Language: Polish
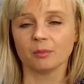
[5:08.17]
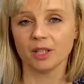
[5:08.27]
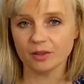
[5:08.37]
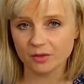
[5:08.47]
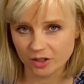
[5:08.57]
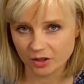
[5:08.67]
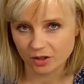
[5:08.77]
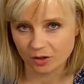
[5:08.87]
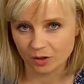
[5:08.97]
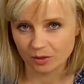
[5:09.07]
Pierwsze
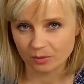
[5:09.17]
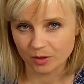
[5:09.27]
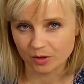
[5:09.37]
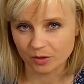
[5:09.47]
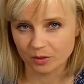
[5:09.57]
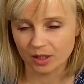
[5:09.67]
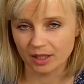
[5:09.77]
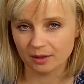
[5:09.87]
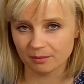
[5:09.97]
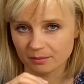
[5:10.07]
sito, przez
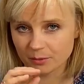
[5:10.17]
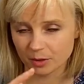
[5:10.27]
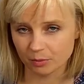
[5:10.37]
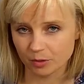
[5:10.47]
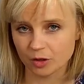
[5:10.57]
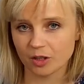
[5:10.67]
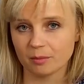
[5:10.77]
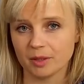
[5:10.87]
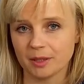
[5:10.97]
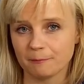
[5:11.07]
które
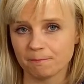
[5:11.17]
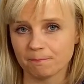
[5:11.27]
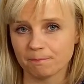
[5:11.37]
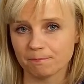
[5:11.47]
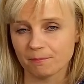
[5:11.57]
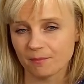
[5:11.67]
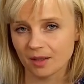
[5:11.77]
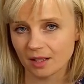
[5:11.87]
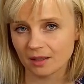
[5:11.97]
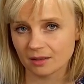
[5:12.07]
przepuszczamy
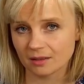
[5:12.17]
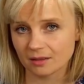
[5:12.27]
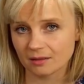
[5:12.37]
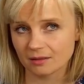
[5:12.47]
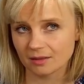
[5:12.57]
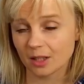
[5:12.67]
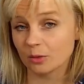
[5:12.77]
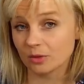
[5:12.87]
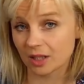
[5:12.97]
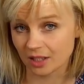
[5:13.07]

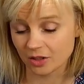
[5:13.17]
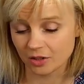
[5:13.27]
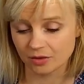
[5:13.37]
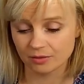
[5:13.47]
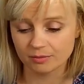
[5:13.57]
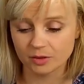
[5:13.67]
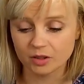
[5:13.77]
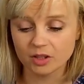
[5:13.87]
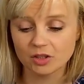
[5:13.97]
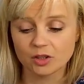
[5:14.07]
daną treść, to
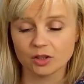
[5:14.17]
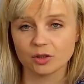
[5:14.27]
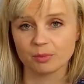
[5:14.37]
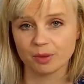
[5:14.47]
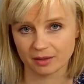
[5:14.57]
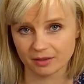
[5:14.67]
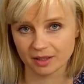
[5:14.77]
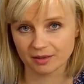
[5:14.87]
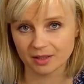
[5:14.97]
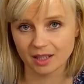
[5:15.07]
jest sito prawdy.